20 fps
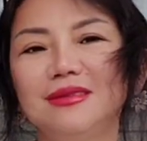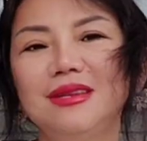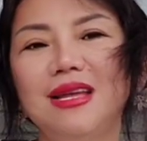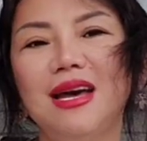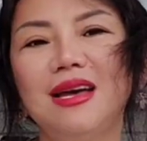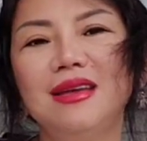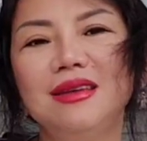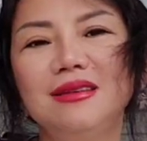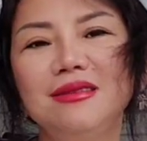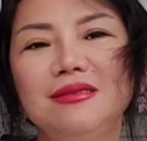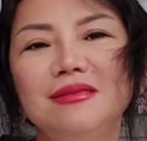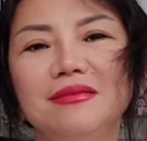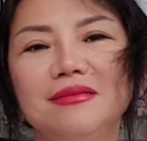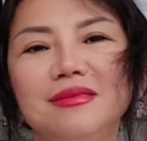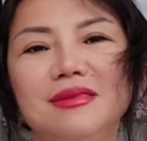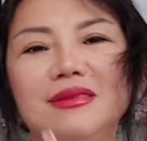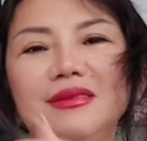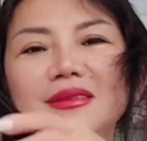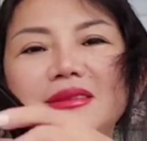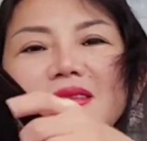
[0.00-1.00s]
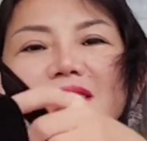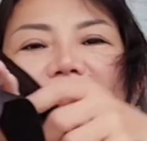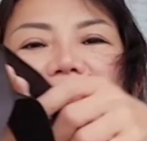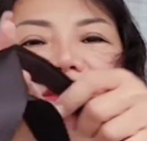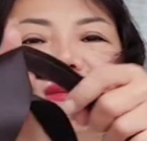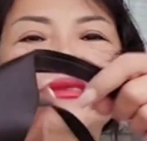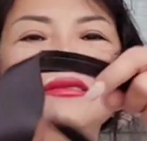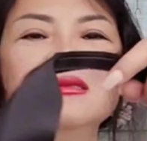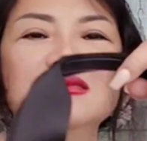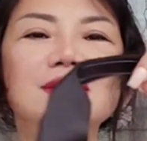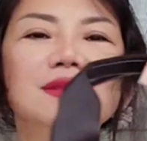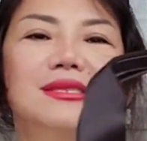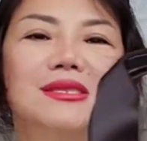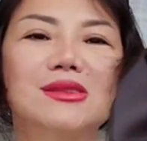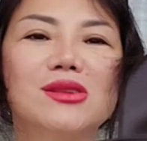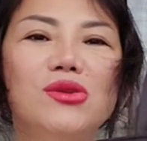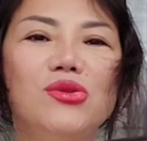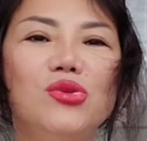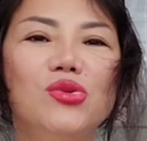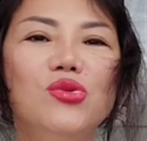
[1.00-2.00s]
đây cưng
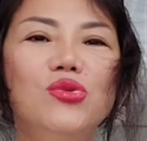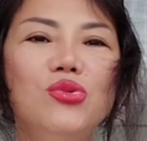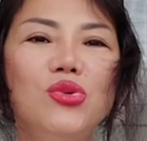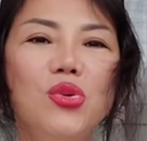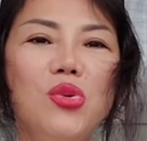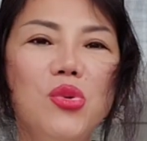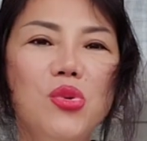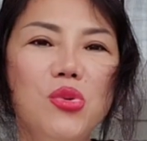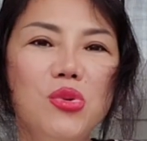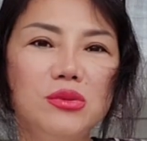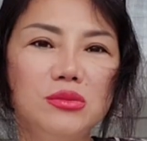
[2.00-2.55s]
xỉu luôn